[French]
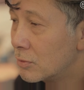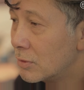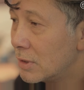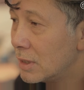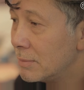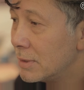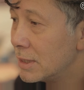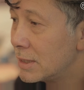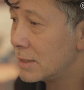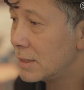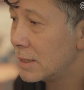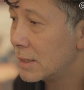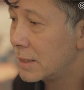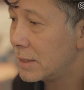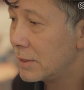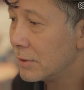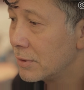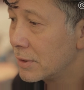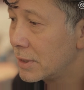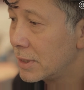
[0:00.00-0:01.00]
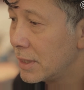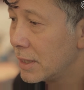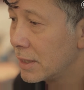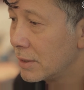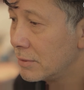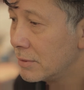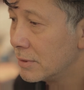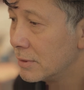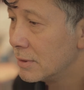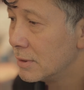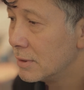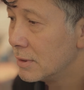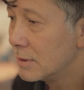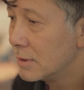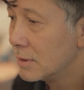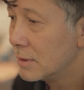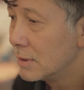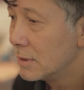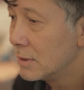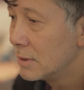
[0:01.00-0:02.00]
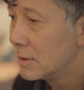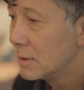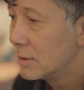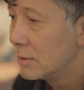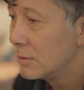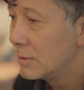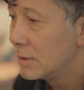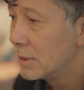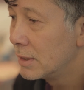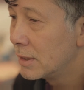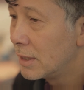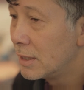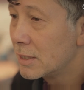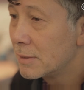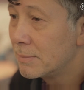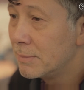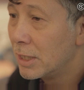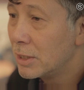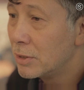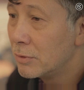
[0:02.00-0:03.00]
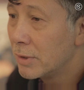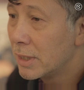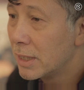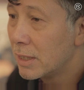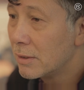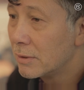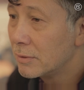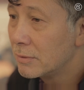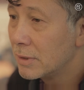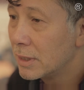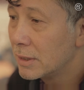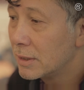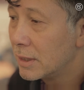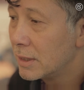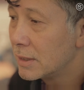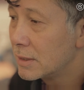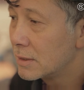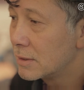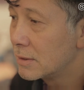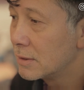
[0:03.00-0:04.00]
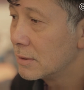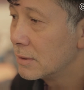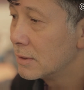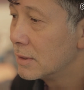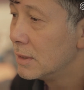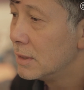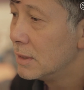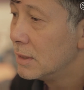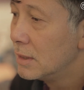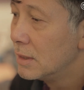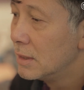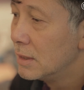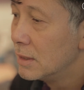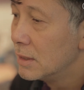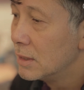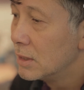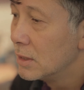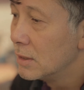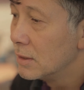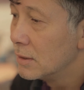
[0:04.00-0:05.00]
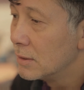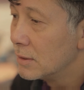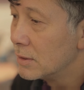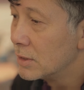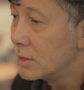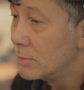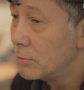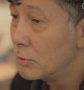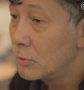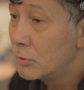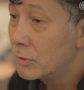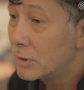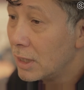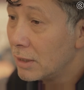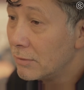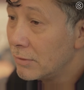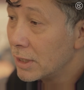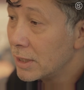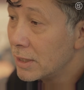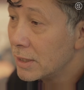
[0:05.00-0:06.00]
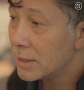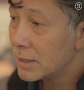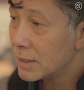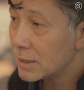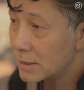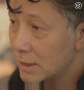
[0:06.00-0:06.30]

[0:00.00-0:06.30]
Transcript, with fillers: tous les métiers qui requièrent une, une adresse manuelle, une adresse... Euh, euh, j'ai beaucoup travaillé et